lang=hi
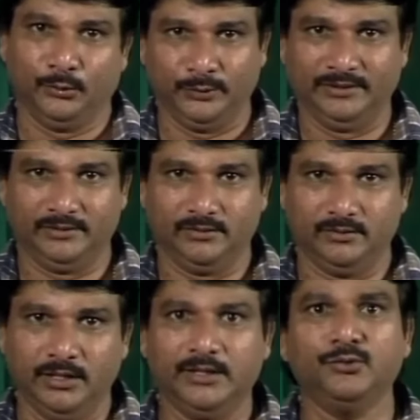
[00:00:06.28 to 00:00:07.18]
में
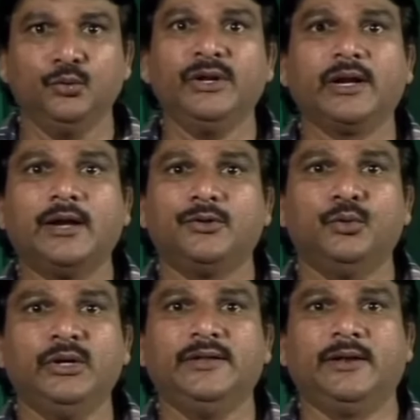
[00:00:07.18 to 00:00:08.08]
स्वागत है जिस
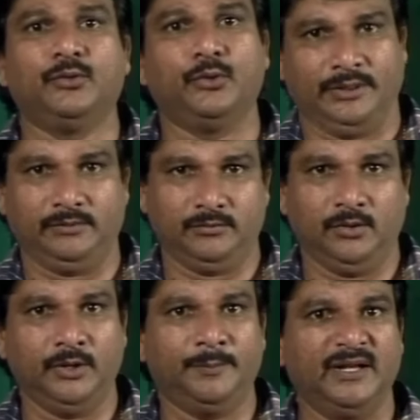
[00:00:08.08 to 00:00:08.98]
कार्यक्रम का नाम है
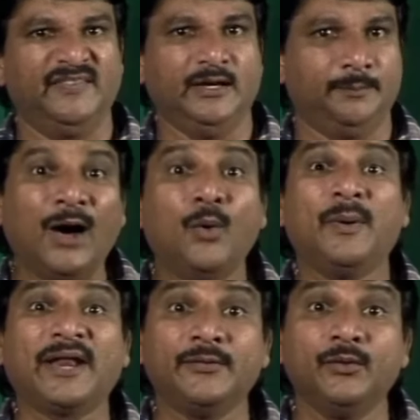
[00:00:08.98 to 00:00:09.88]

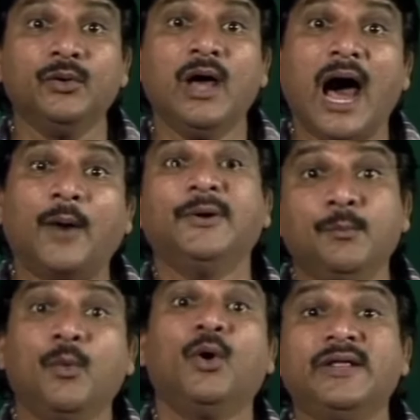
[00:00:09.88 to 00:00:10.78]
आपके अनुरोध
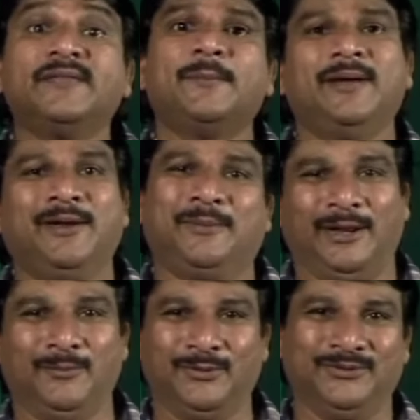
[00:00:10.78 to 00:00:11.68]
पर दोस्तों
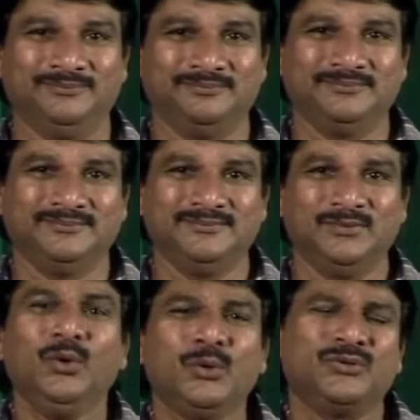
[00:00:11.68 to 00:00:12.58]
आपके अनुरोध
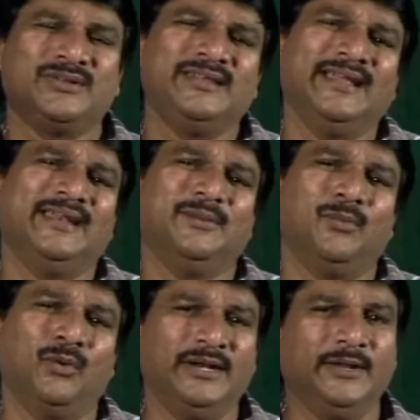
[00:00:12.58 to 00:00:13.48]
पर आज मैं आपको
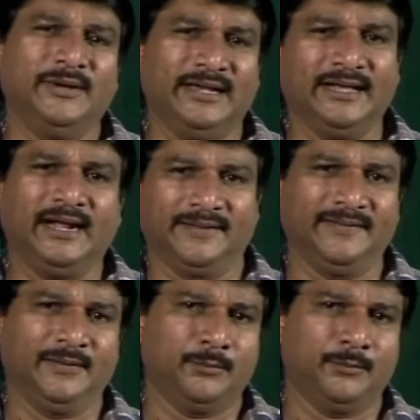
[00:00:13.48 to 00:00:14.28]
बताऊंगा भारतीय फिल्म के